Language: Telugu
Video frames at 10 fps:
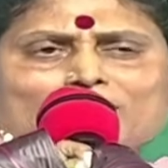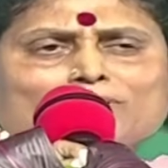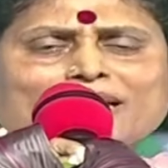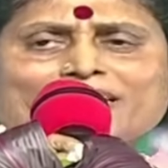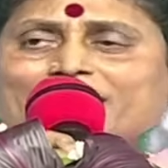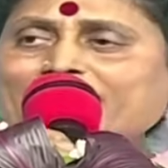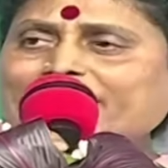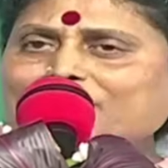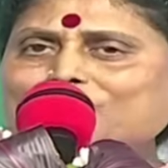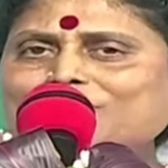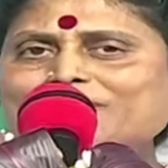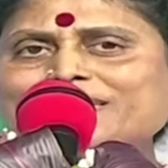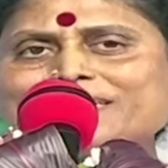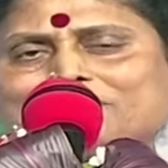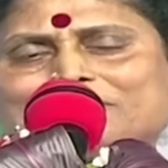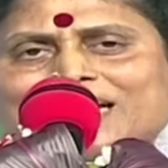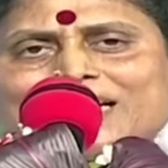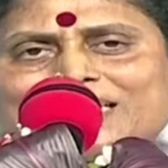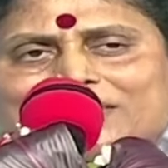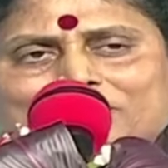ఆ రోజు ఆయన లేడు అంటే
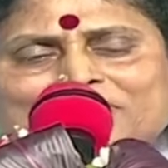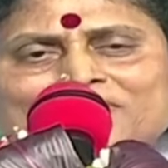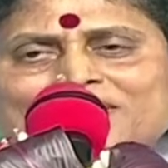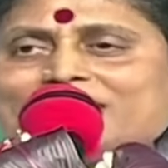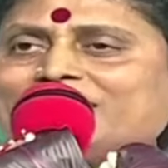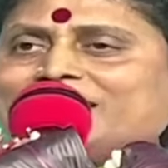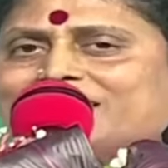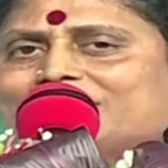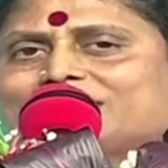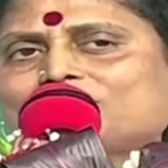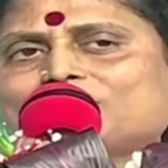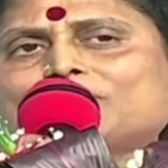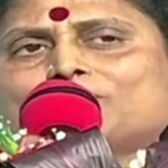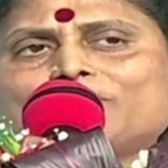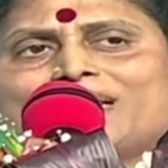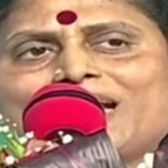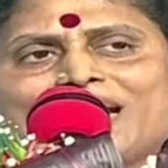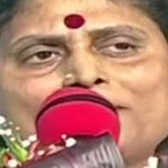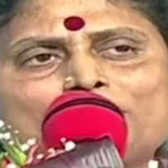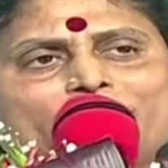రా మిస్సింగ్ అంటే కొన్ని గుండెలు
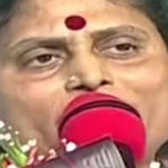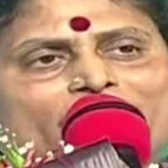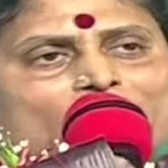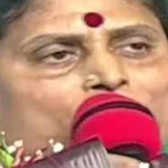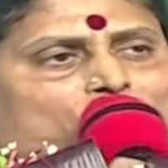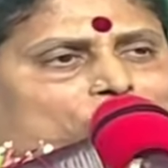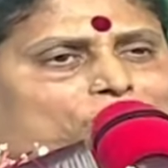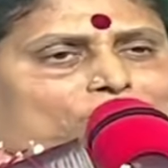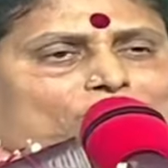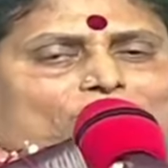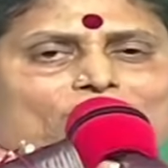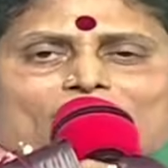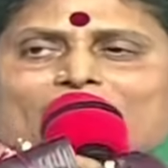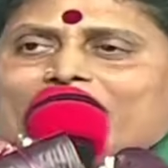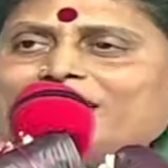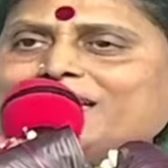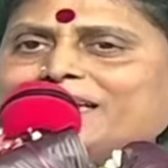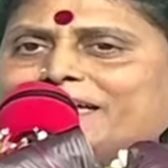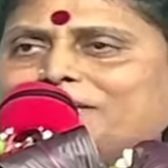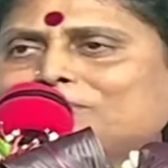ఆగిపోయాయి ఆ రోజు ఆయన
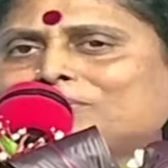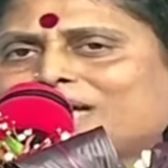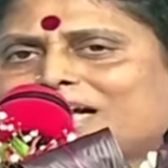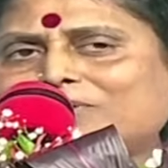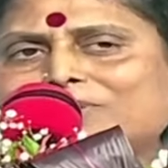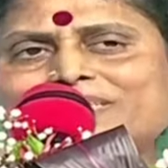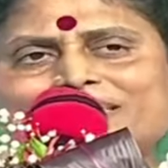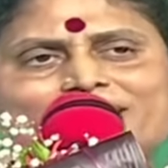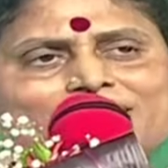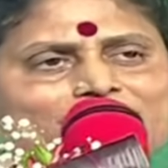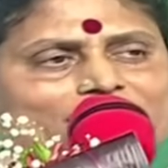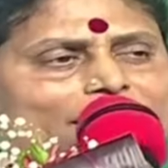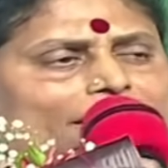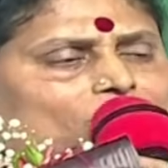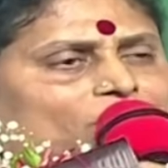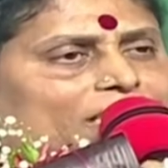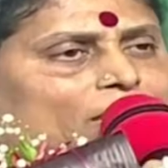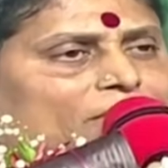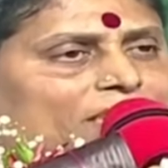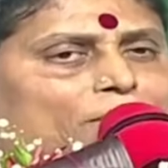లేడు రాడు అంటే ఏడు
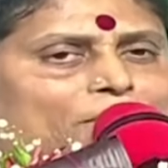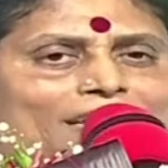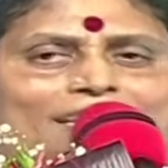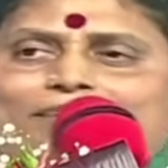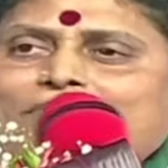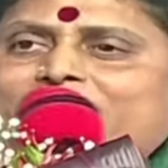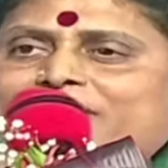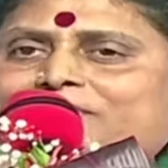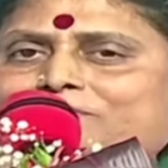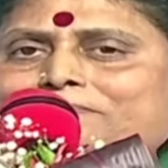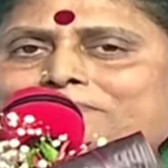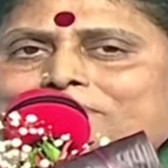వందల మంది ప్రాణాలు విడిచారు